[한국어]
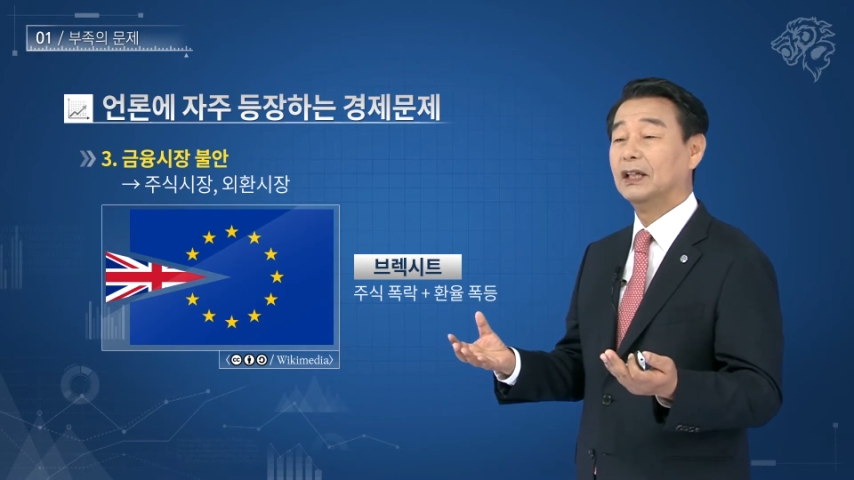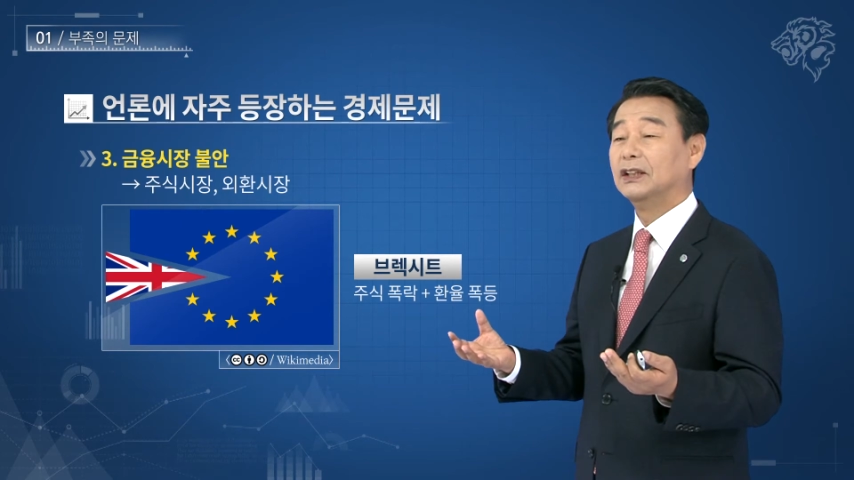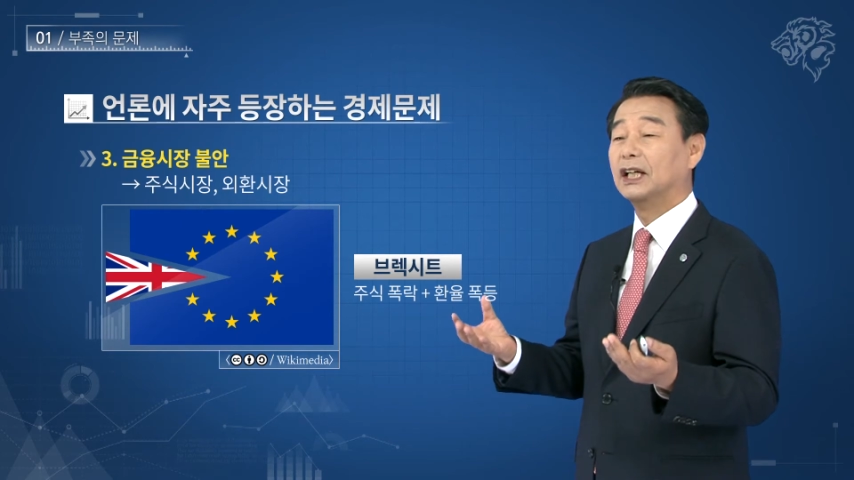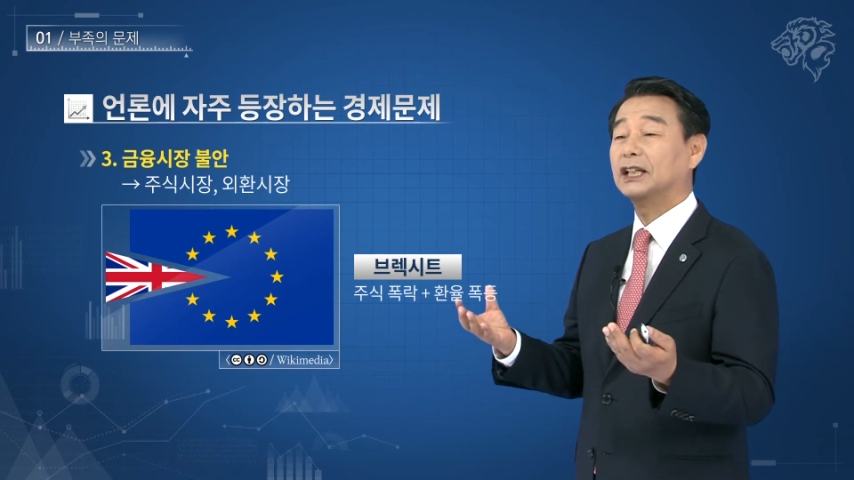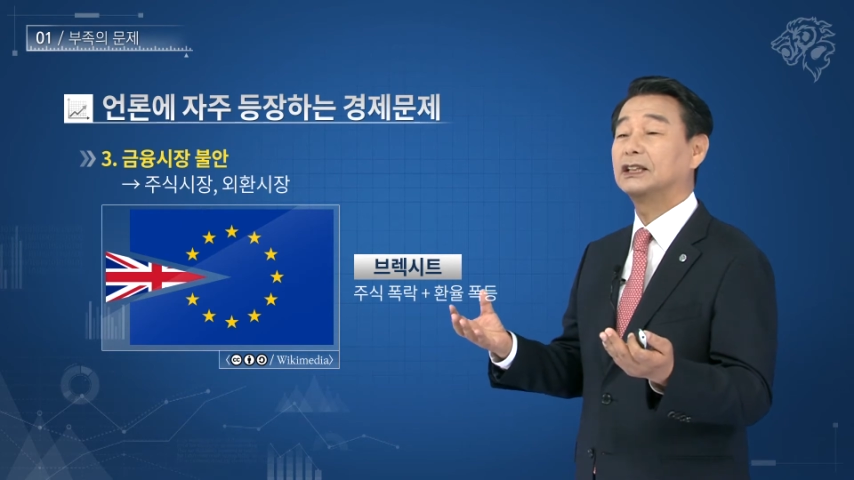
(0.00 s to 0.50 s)

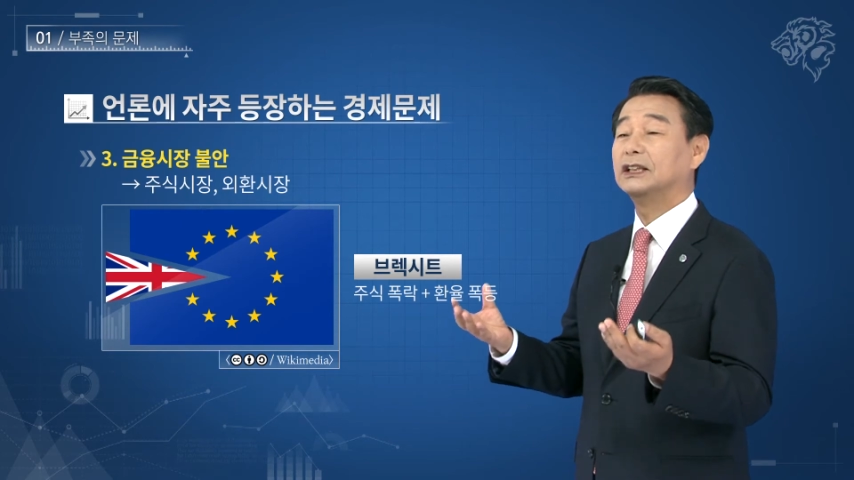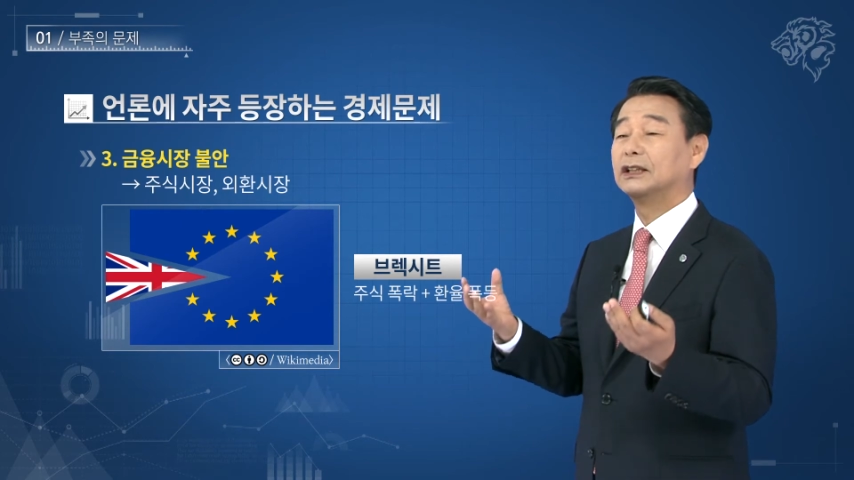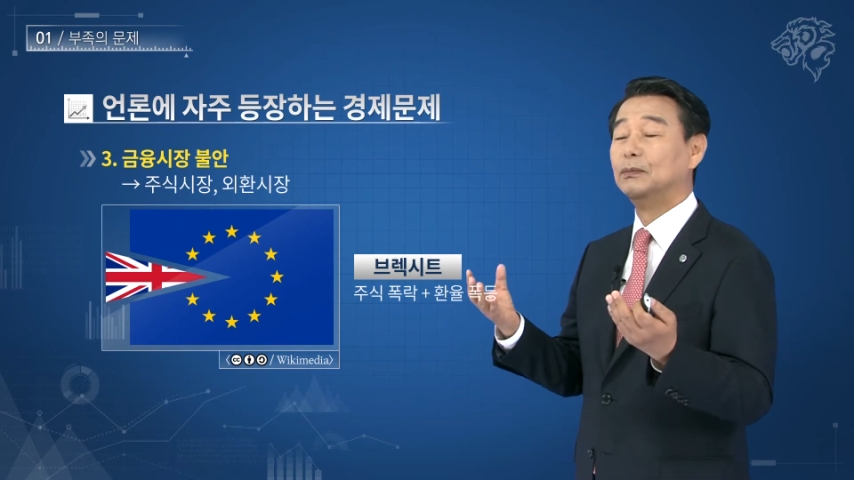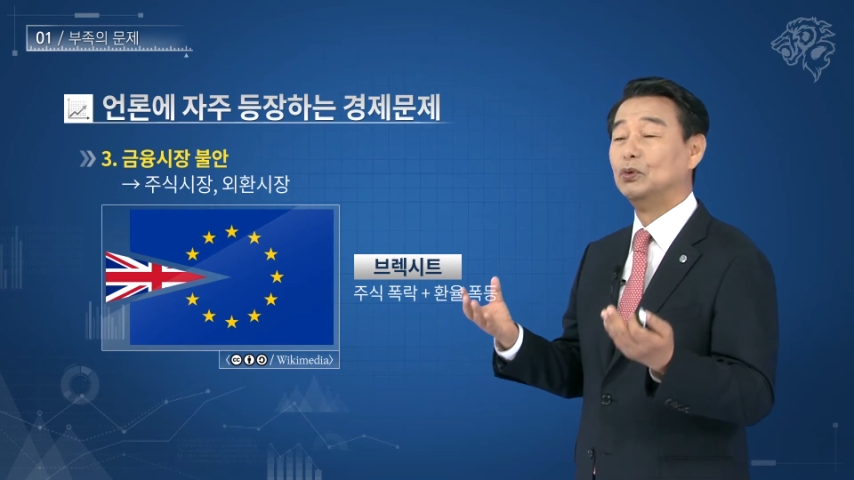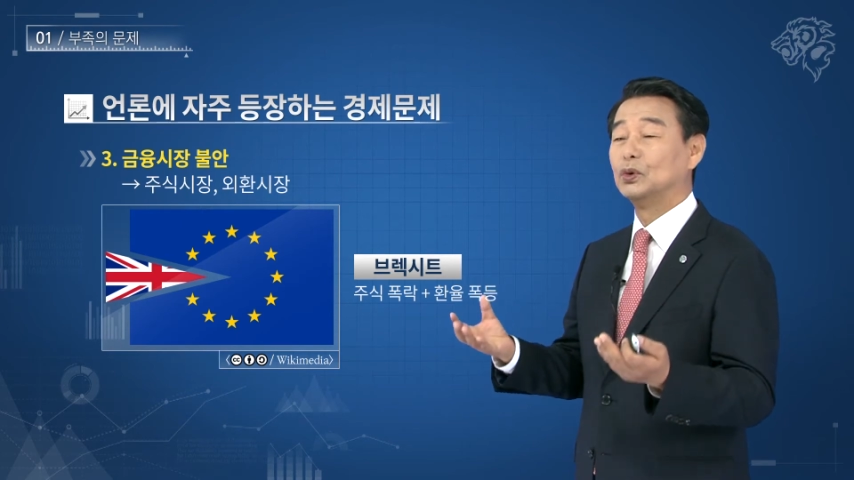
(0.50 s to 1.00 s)
이와 같이
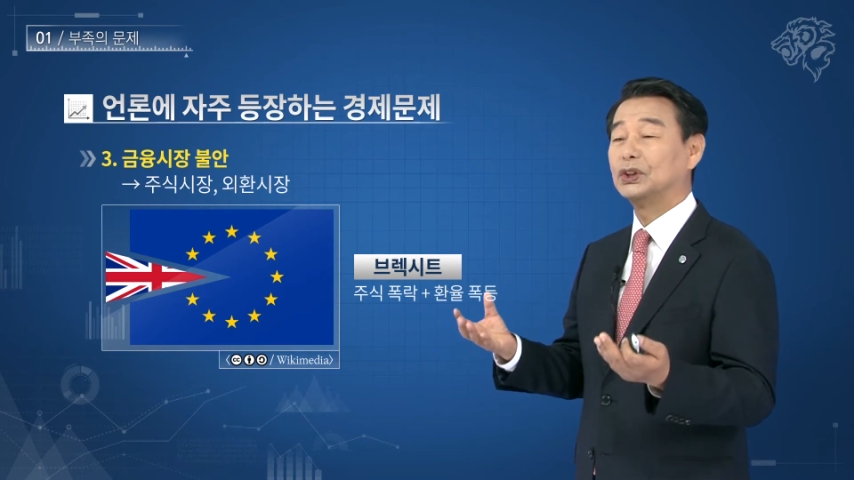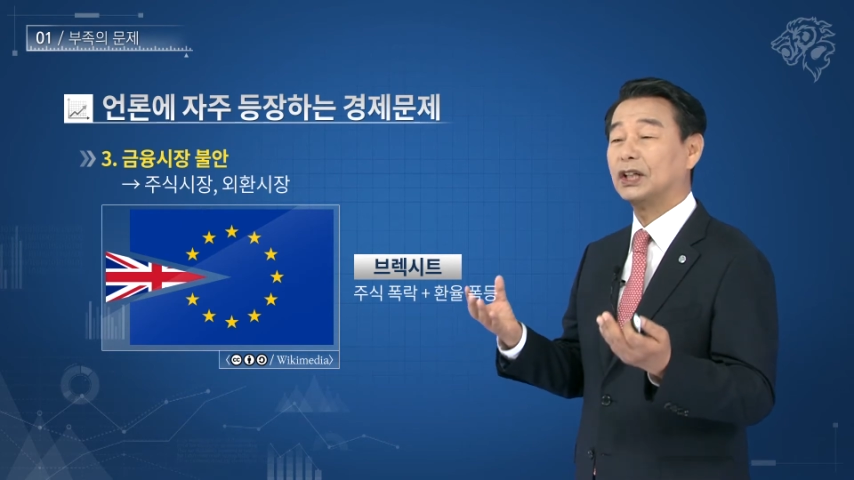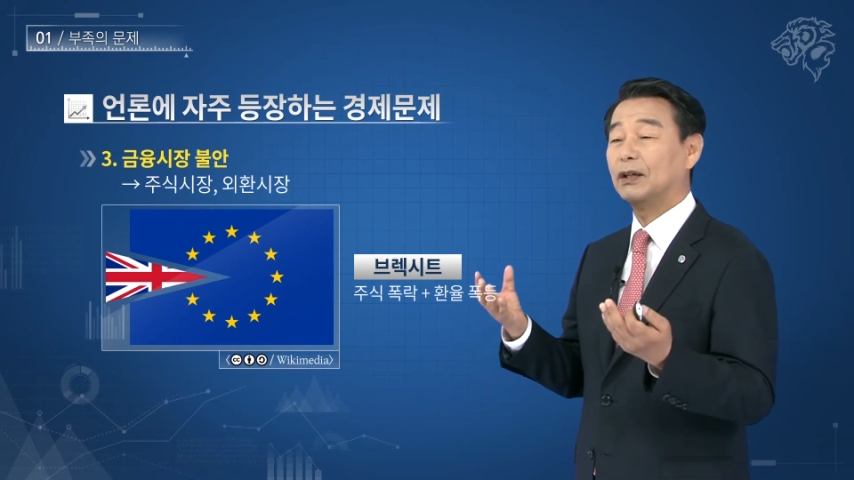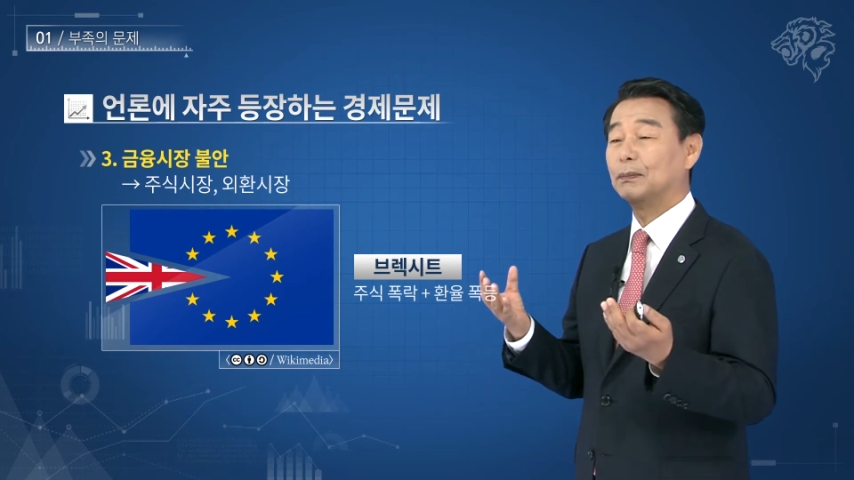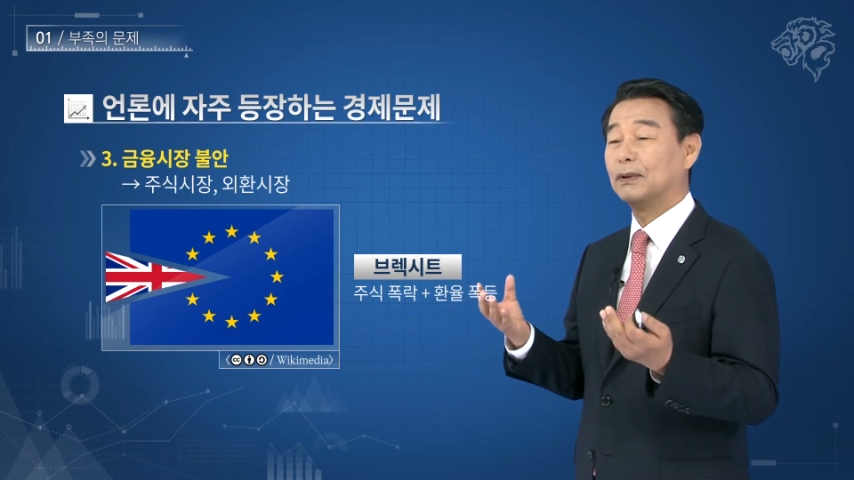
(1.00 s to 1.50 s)

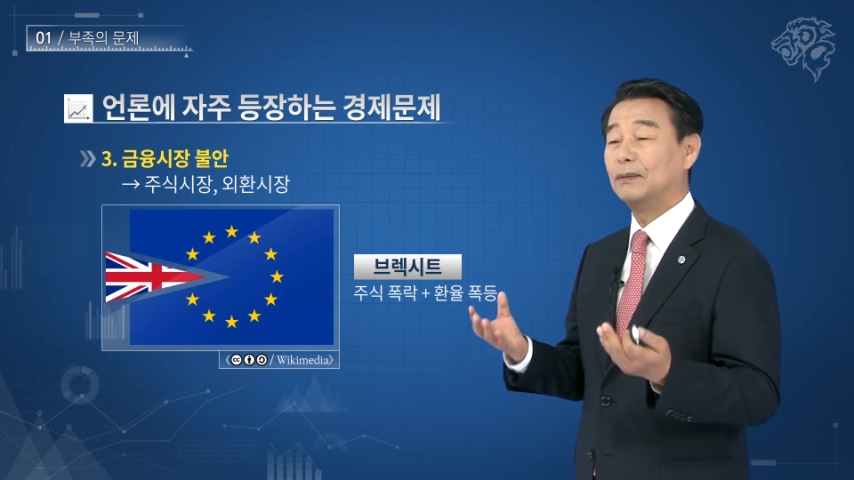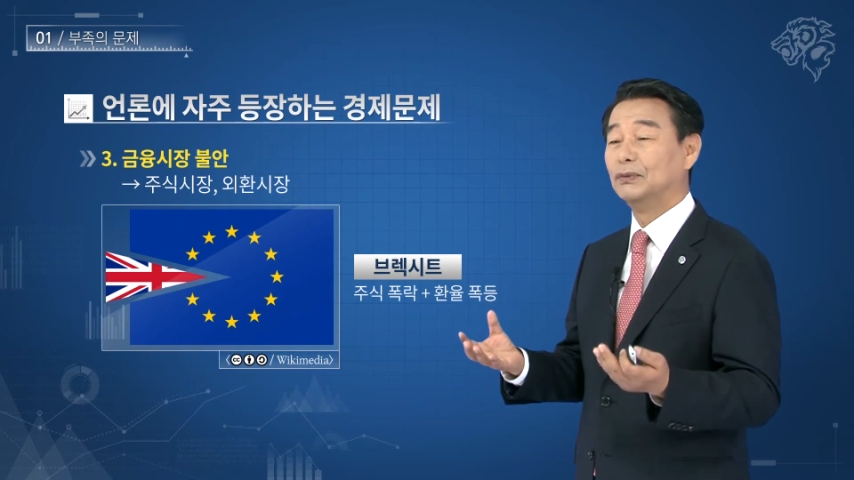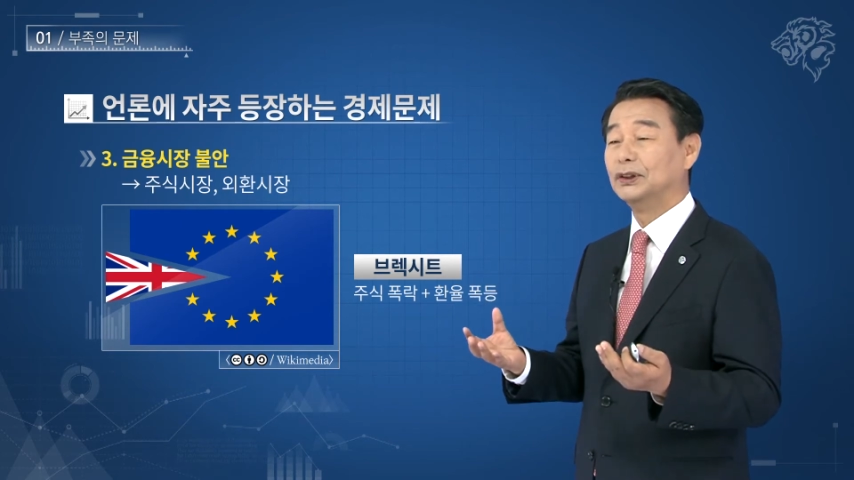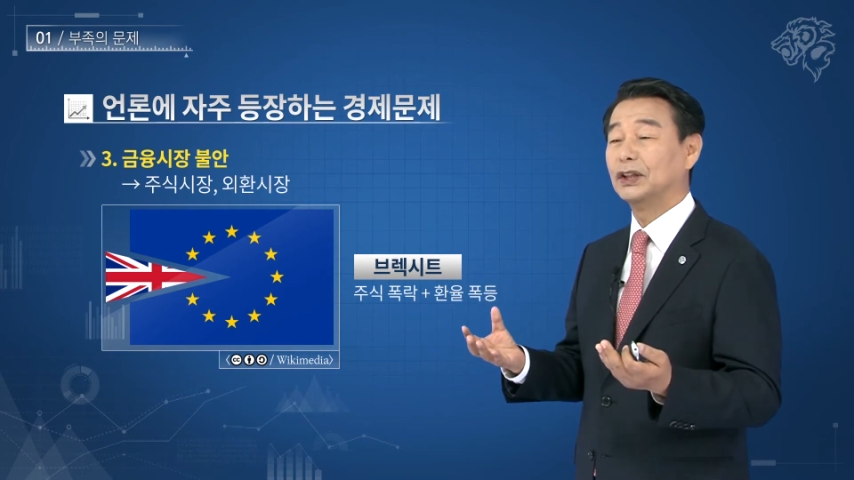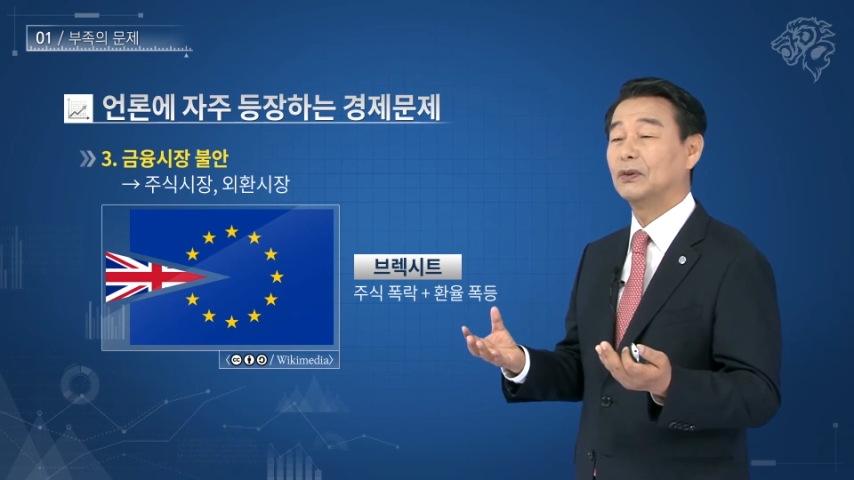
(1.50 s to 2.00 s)
금융시장 불안
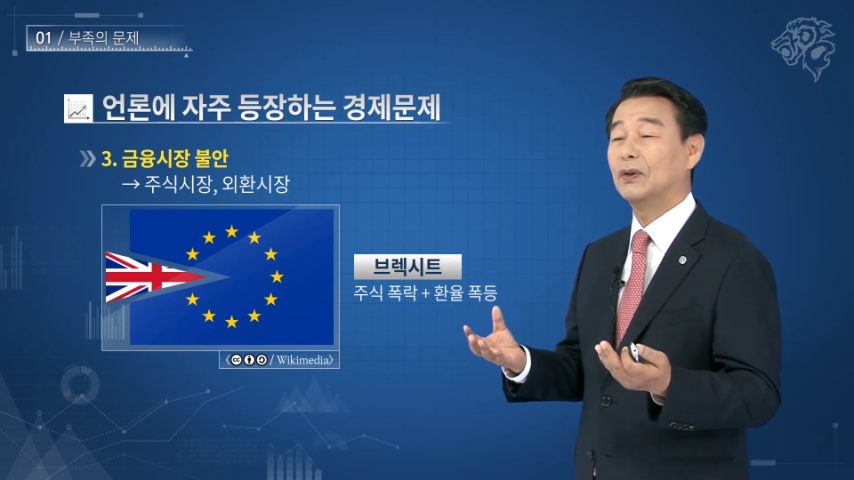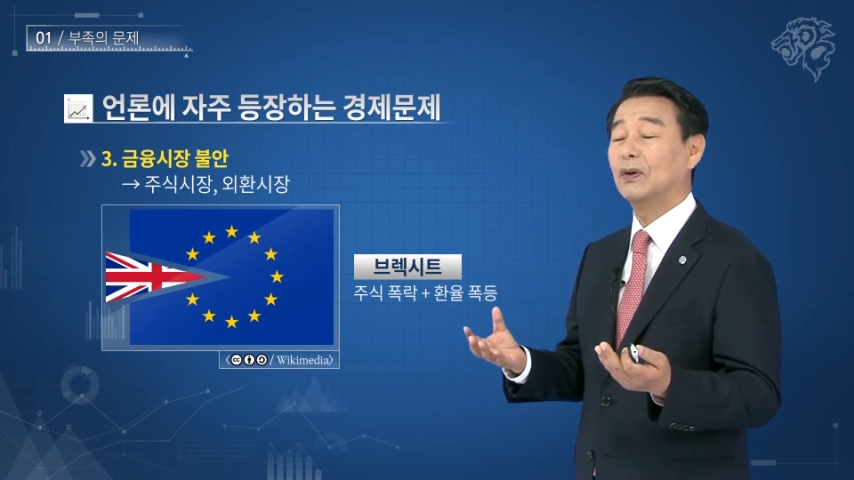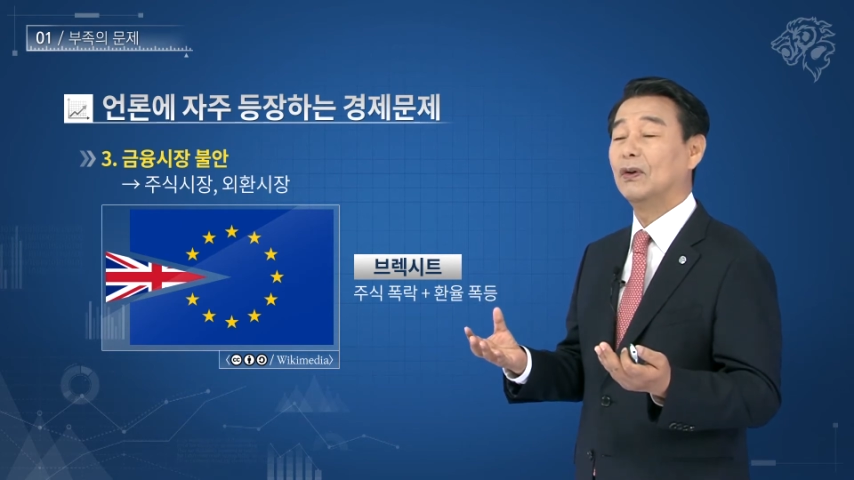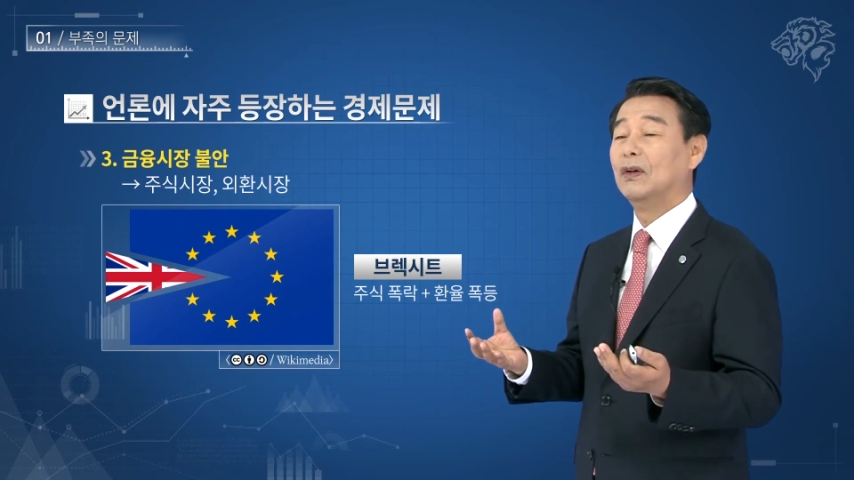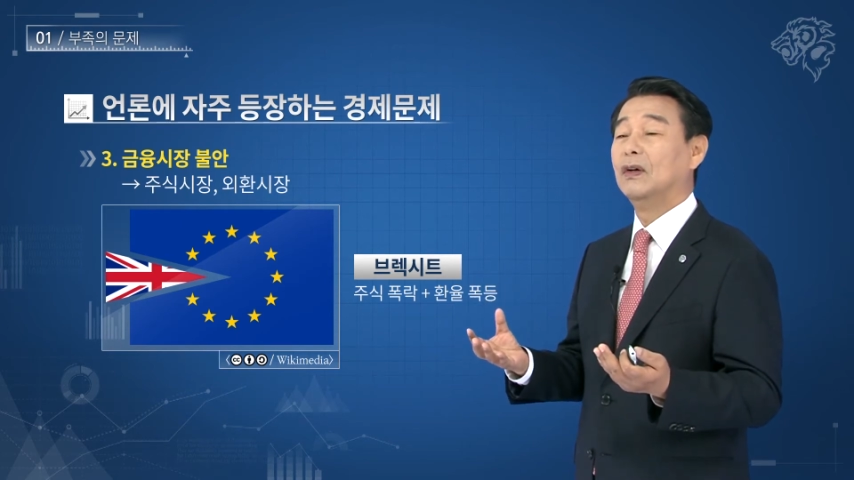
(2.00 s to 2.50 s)
문제도